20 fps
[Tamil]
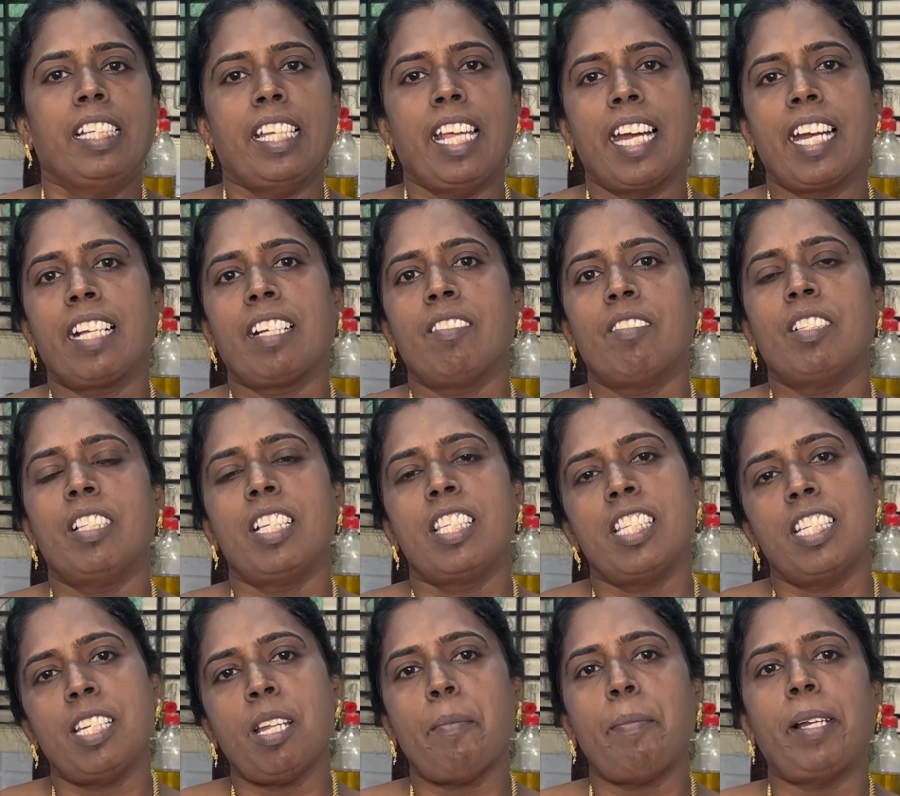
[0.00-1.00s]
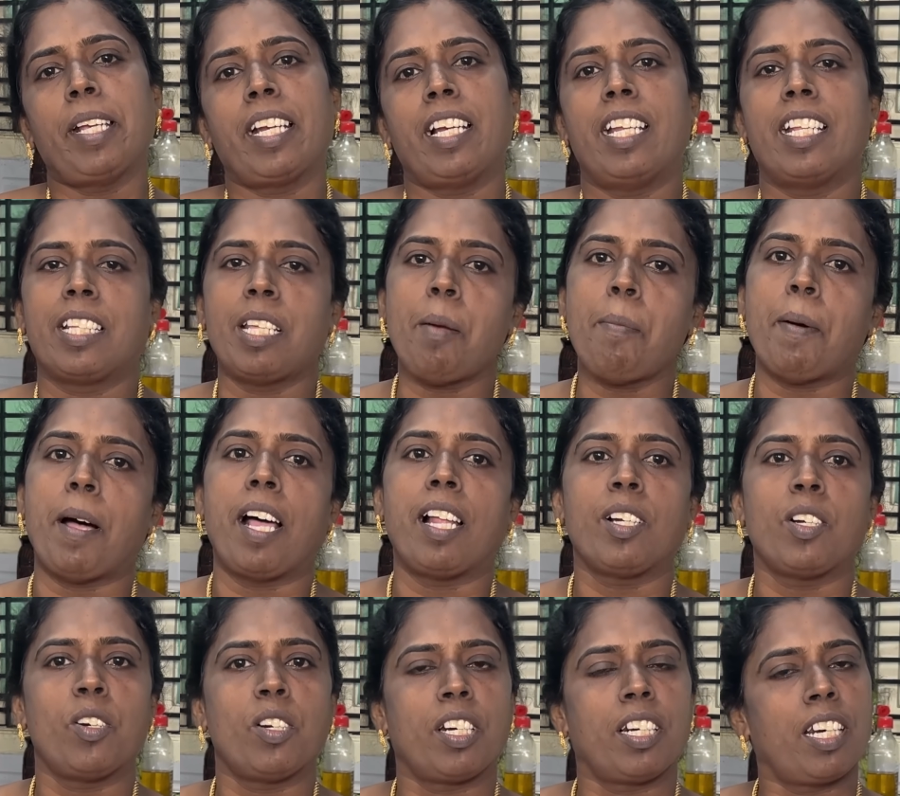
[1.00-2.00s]
எனக்கு வந்து சின்ன பிள்ளைங்கள்லேருந்தே
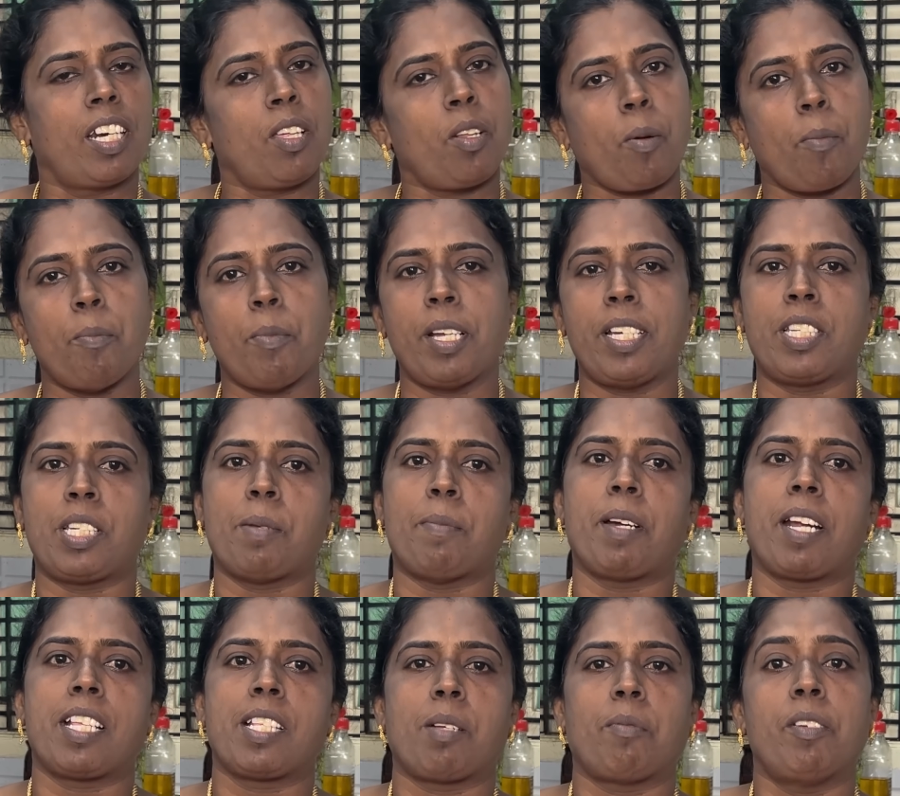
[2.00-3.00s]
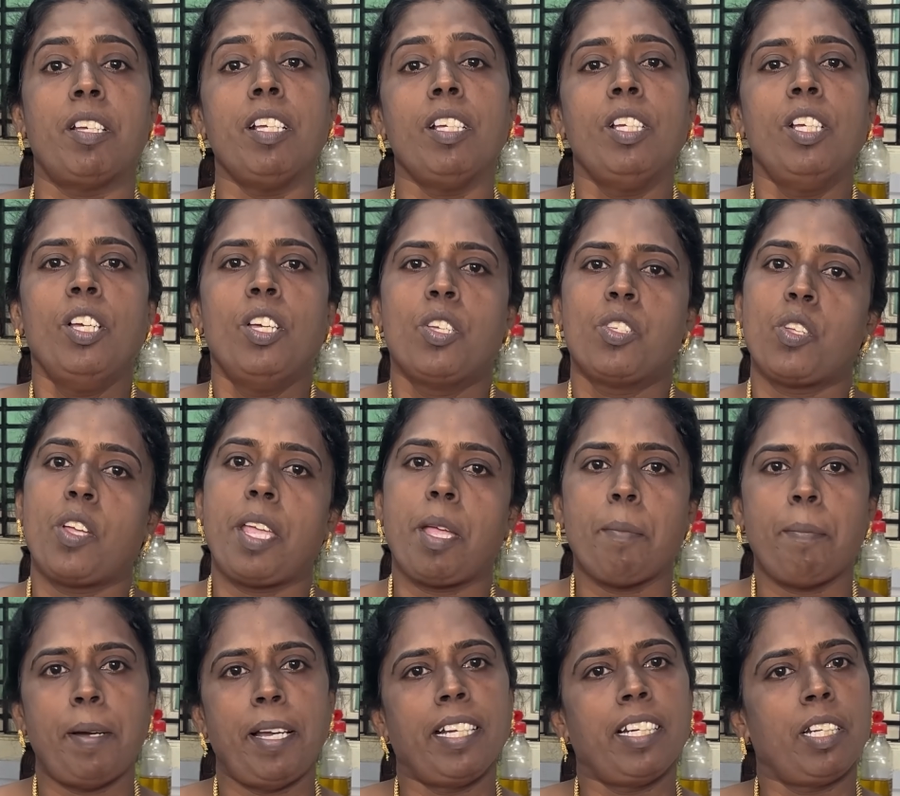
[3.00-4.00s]
பால் கொழுக்கட்டைனா ரொம்ப இஷ்டமாக நான் சாப்பிடுவேன் ஸோ
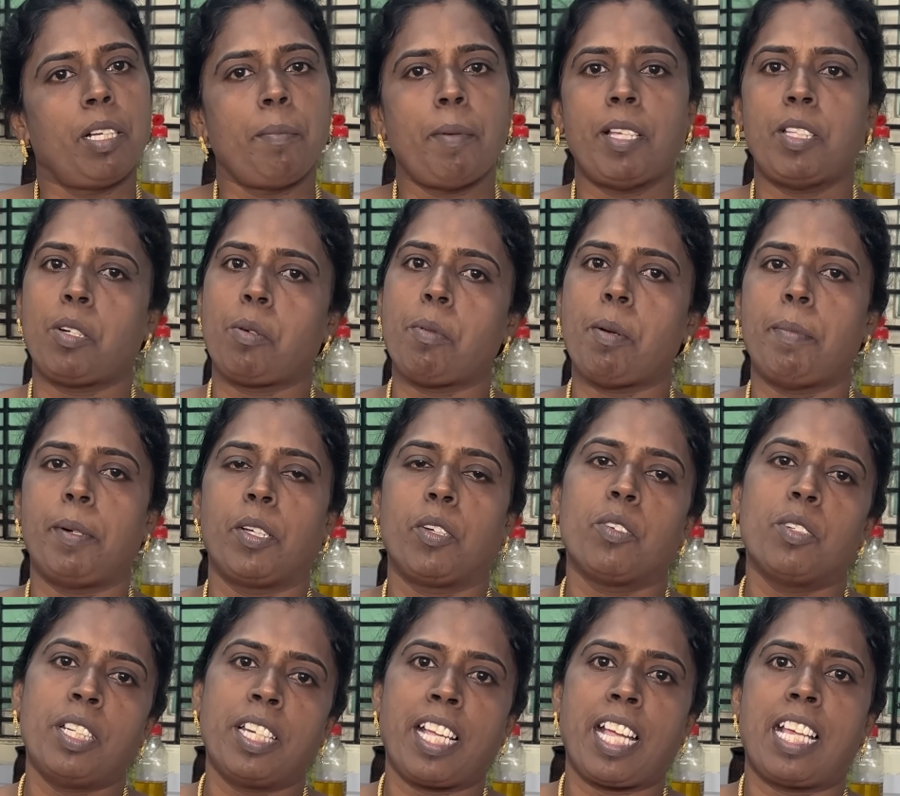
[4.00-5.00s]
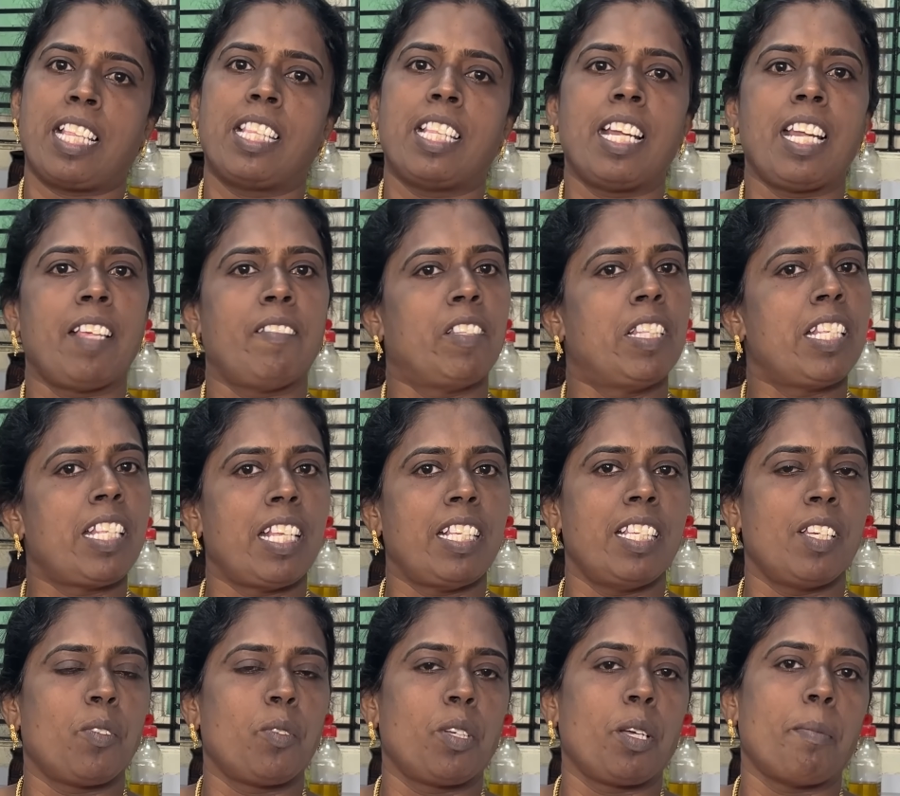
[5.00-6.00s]
என் பிள்ளைங்களுக்குமே அது ரொம்ப பிடிக்கும் இன்றைக்கி அதுதான் நான் வந்து
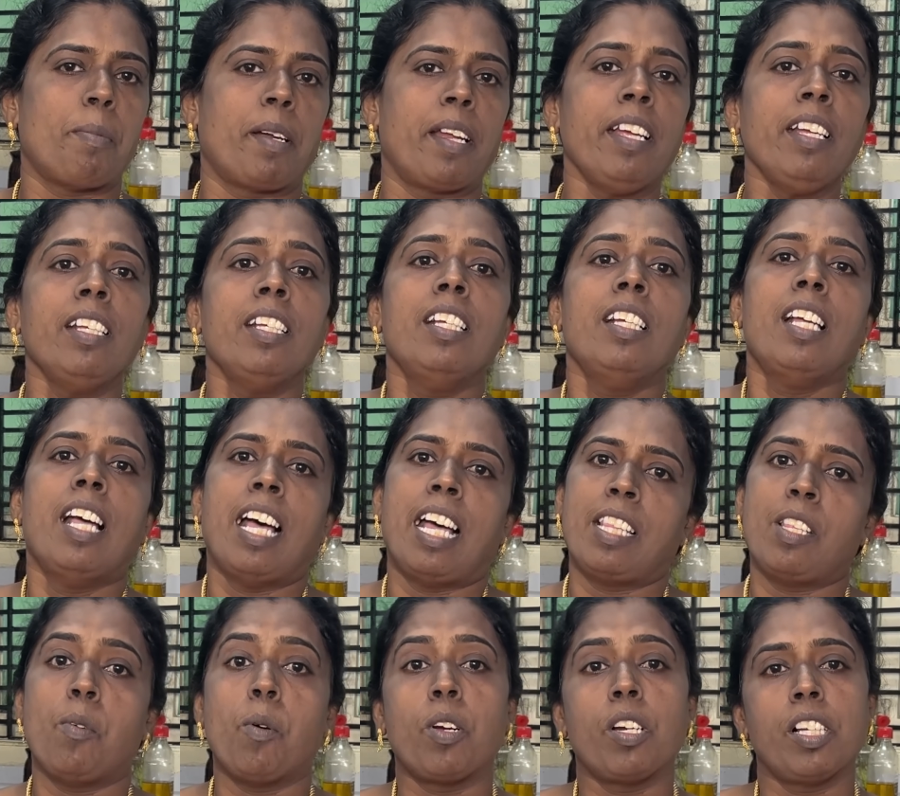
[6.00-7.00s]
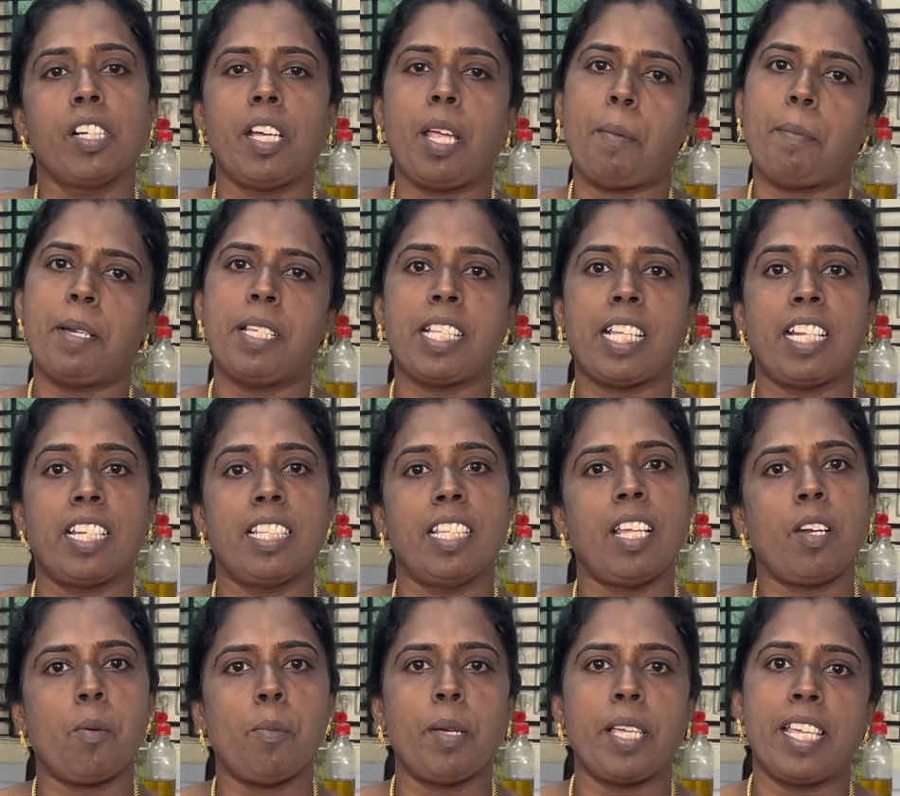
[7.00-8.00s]
செஞ்சு கொடுக்க போகிறேன் அதை உங்களுக்கும் எப்படி
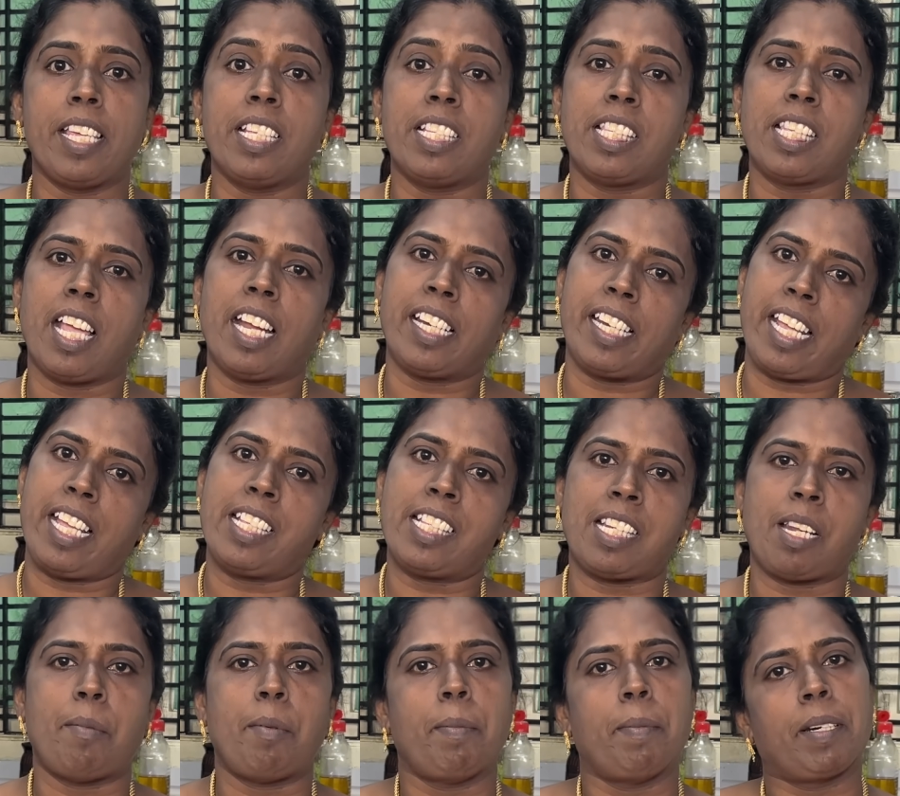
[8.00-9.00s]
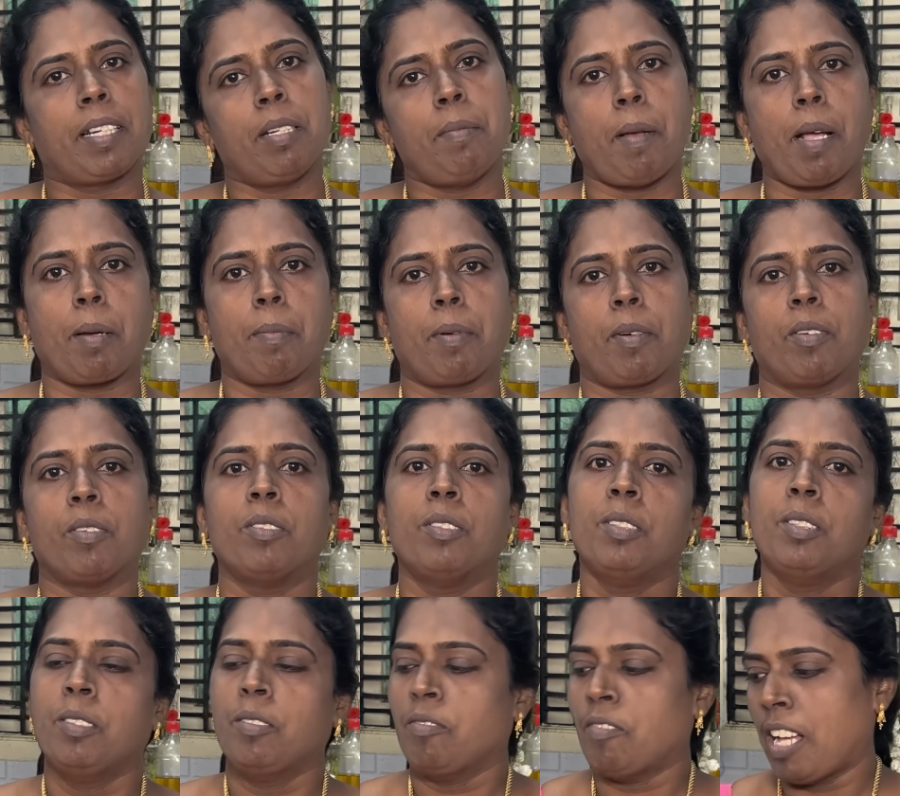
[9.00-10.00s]
செய்கிறது ரொம்ப ஈஸியாக டேஸ்ட்டாக எப்படி பண்ணுறதுன்னு பார்க்க போகிறோம்
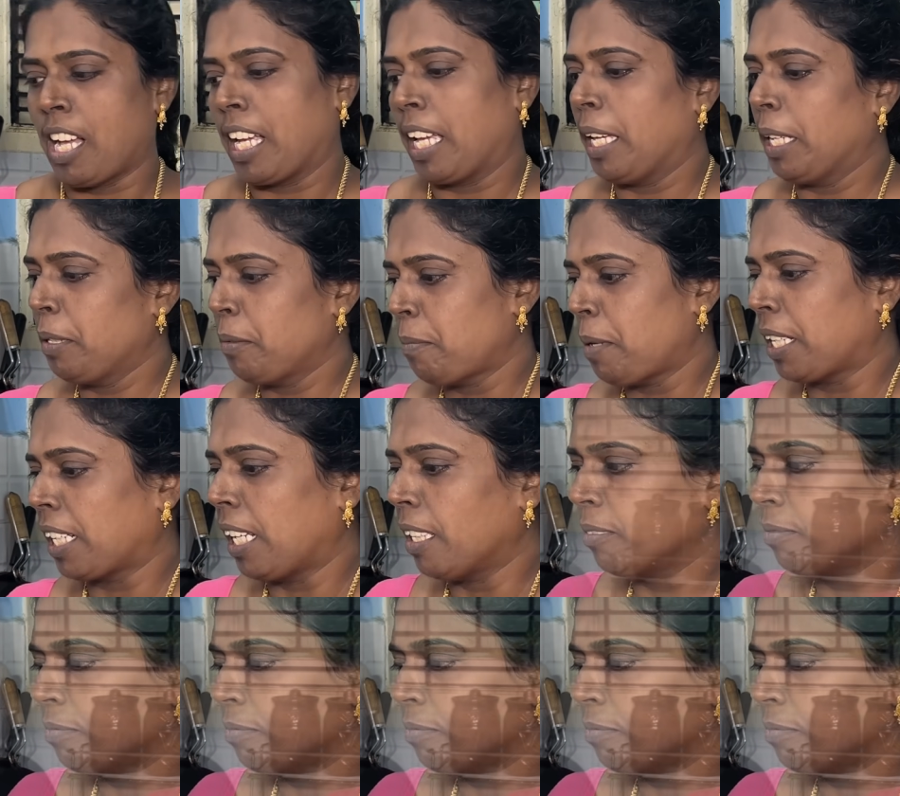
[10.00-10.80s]
வாங்க பார்க்கலாம்